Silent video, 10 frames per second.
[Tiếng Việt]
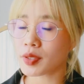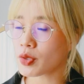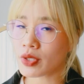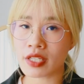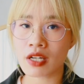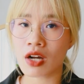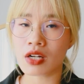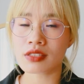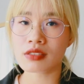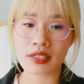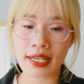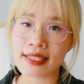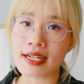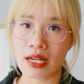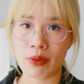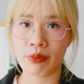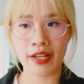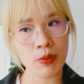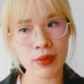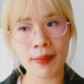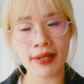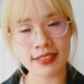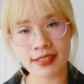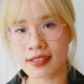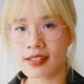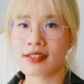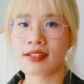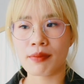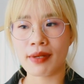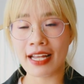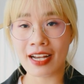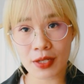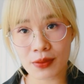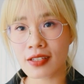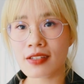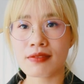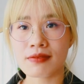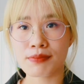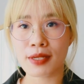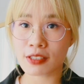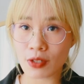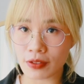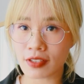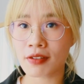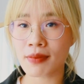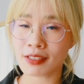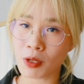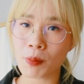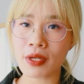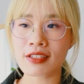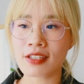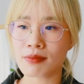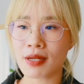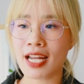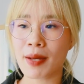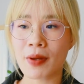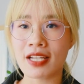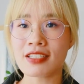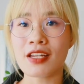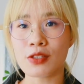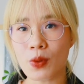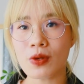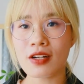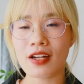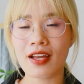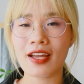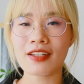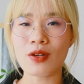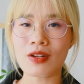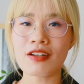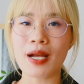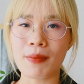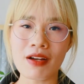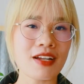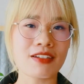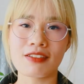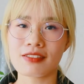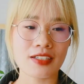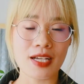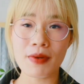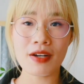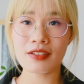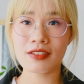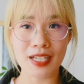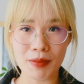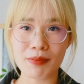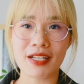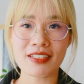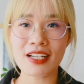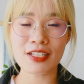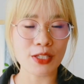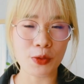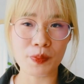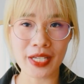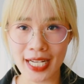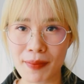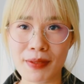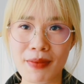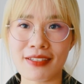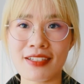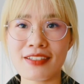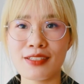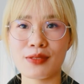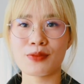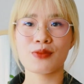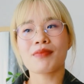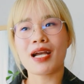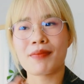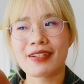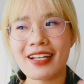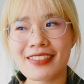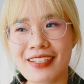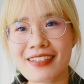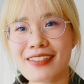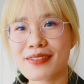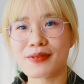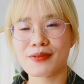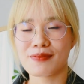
nhưng đôi khi họ khen thật lòng ngày hôm nay bạn xinh thiệt và bạn đáng yêu thiệt bạn giỏi thiệt bạn thông minh thiệt bạn làm một cái gì đấy tốt hãy nói lời cảm ơn là được cảm ơn cảm ơn bạn rất là nhiều mình cảm ơn bạn rất nhiều em cảm ơn anh rất nhiều